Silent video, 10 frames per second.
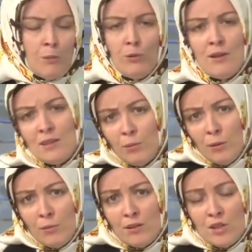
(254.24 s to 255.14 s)
E bu ne
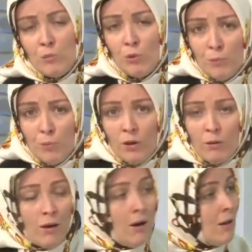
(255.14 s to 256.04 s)
zaman bitecek? Bu hep böyle
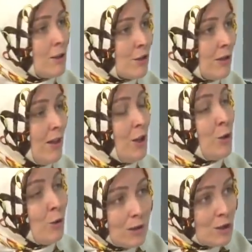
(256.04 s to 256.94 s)
hayır.
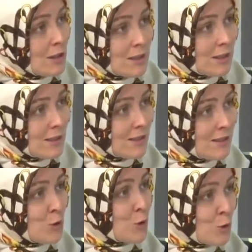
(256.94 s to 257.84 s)
Göreceksiniz
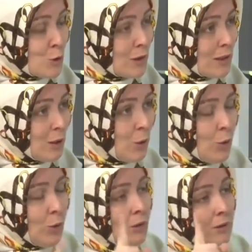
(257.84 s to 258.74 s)
ki çocuklar
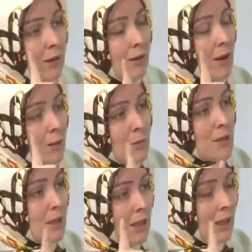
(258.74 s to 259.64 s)
o oyundan
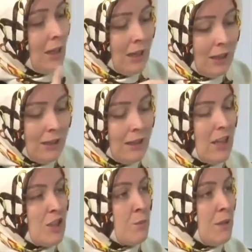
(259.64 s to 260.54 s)
alması gereken
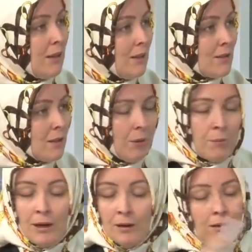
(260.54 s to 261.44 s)
ihtiyaç bittiği
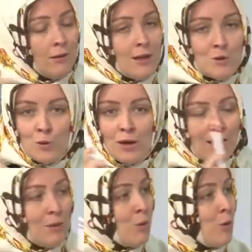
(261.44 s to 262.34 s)
zaman belki yıllar sürer
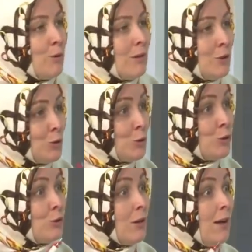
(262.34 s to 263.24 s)
kimi oyunlar. Çünkü
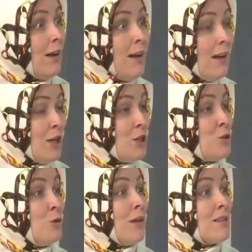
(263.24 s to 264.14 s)
çocuk hala
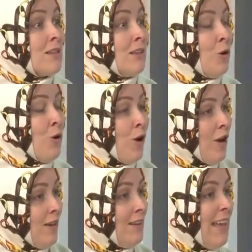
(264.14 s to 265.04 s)
iç dünyasında o
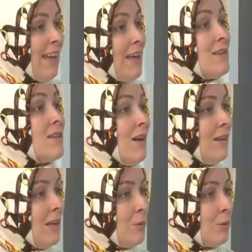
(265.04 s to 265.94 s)
dengeyi
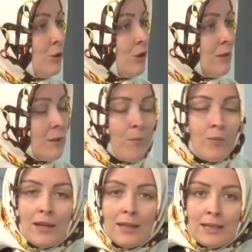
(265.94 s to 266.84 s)
sağlayamamıştır.
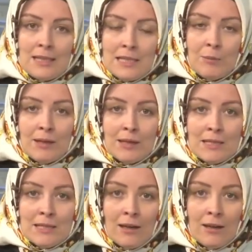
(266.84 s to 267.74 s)
Ne zamanki
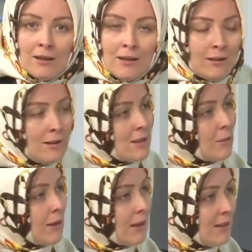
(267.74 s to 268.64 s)
sağlar, ne
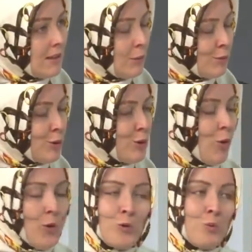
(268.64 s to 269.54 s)
zamanki tamam olur
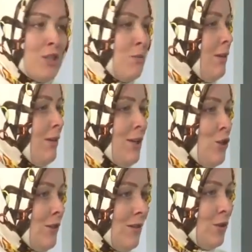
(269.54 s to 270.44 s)
oyun biçimini
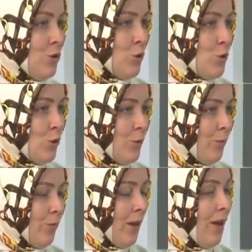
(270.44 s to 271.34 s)
değiştirir çocuk. Hmm.
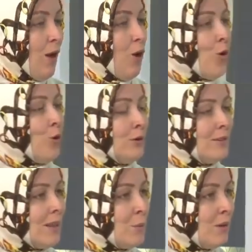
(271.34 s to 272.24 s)
Oyun
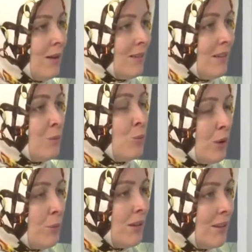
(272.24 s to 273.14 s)
terapilerinde de
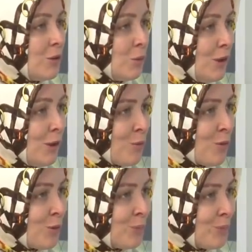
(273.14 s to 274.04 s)
buna bakılıyor biliyor
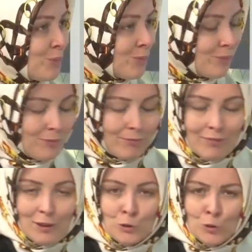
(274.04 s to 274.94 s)
musun?
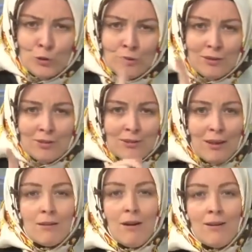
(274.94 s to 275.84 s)
Çocukların
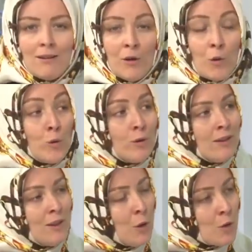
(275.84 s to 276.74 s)
tekrar eden
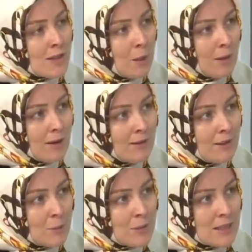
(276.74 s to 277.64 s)
oyunlarını gözlemler
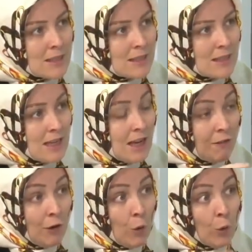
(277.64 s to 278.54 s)
terapist
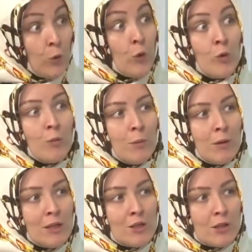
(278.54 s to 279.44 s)
ve onu
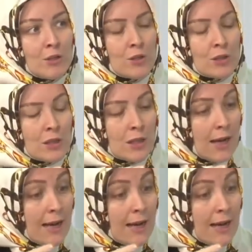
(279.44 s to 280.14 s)
yorumlamaya çalışır.